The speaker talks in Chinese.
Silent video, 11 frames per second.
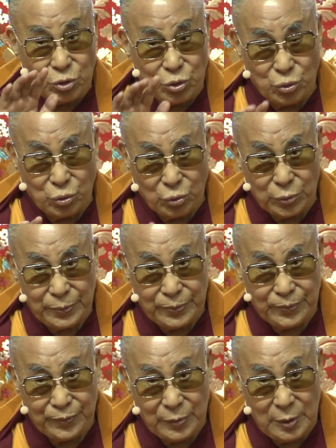呃，每
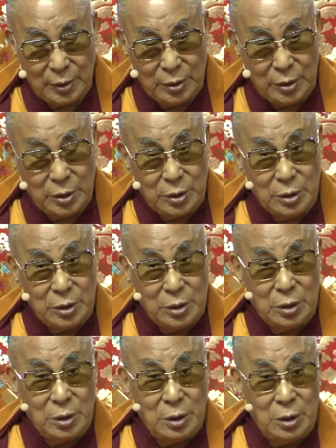一个，
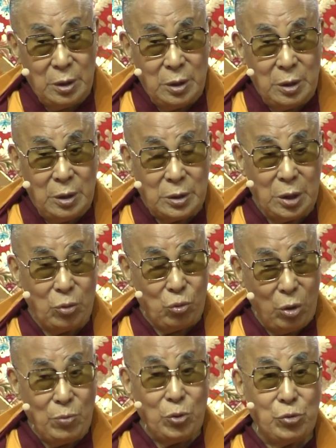呃，每一
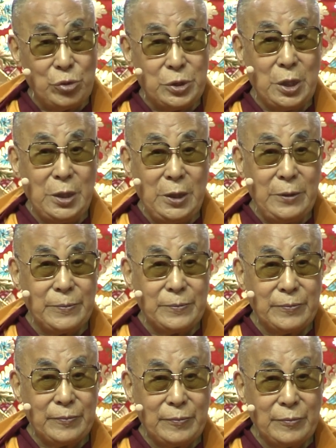地都说到
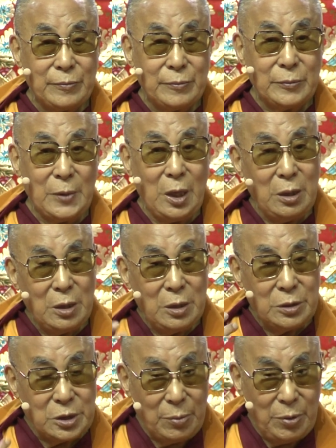四种形象，所以四
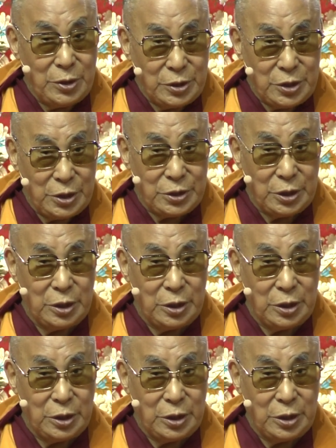地十六形象。